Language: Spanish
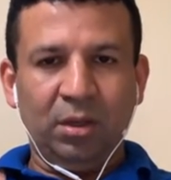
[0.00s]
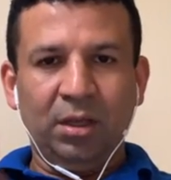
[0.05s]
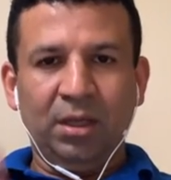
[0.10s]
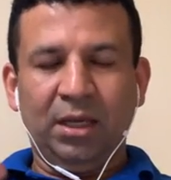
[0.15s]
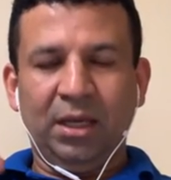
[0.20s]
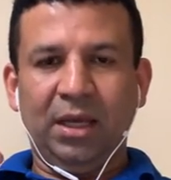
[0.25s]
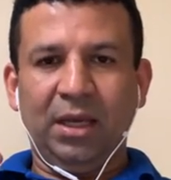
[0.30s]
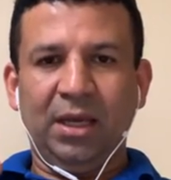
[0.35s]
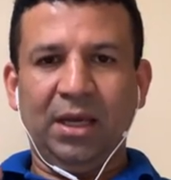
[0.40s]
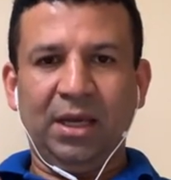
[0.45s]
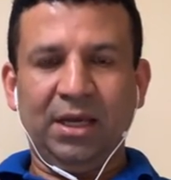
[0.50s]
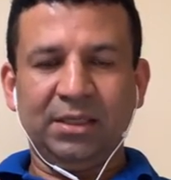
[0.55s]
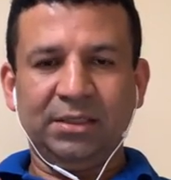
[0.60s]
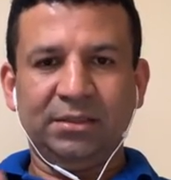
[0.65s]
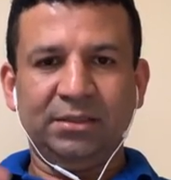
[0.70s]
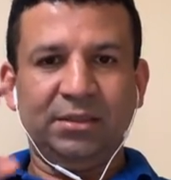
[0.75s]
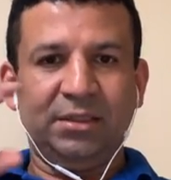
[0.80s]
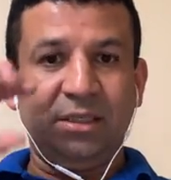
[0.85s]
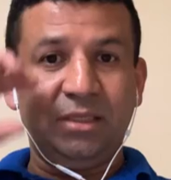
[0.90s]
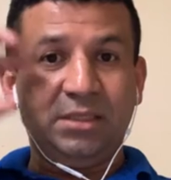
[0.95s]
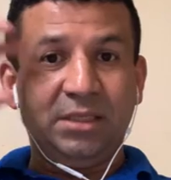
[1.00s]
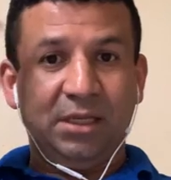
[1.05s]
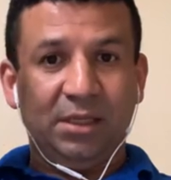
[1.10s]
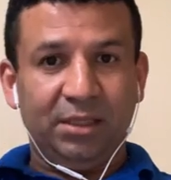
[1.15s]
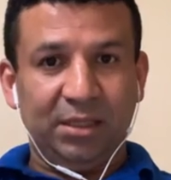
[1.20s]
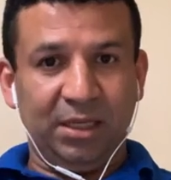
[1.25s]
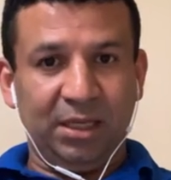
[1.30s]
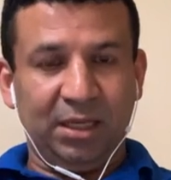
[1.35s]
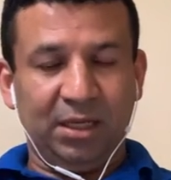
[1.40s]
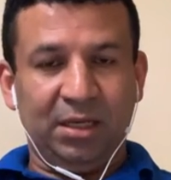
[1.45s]
que es
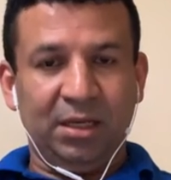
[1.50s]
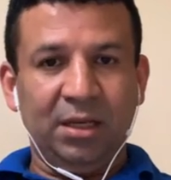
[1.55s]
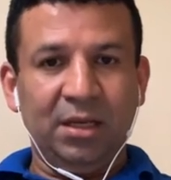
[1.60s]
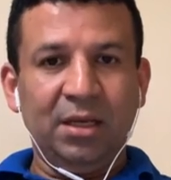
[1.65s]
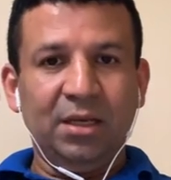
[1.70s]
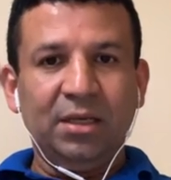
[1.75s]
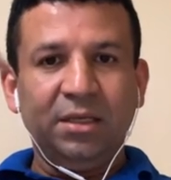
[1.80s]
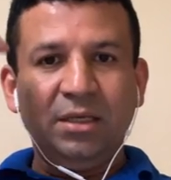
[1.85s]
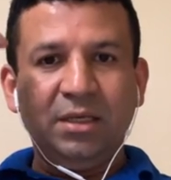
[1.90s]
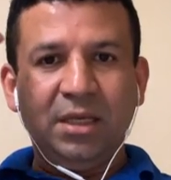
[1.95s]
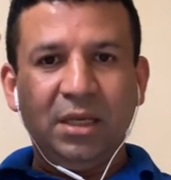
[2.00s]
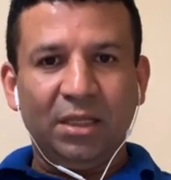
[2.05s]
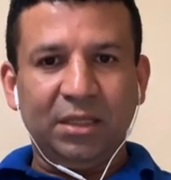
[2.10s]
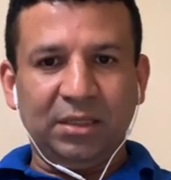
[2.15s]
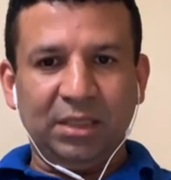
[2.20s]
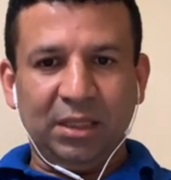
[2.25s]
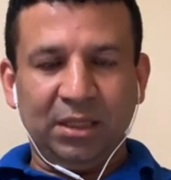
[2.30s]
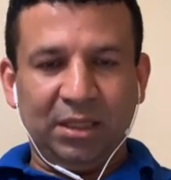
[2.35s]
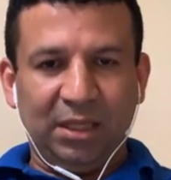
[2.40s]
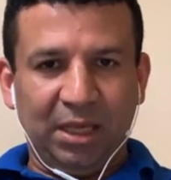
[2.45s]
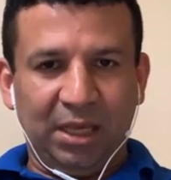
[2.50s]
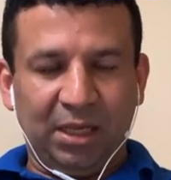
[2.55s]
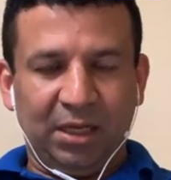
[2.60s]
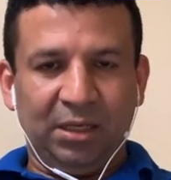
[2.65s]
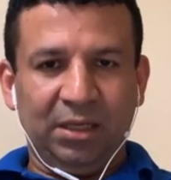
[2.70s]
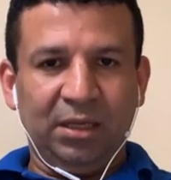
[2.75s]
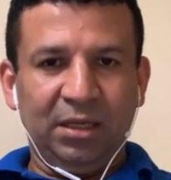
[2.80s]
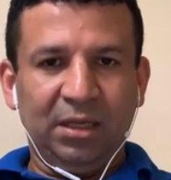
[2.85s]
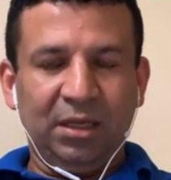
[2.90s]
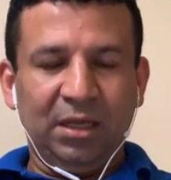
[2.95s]
discernir y entender.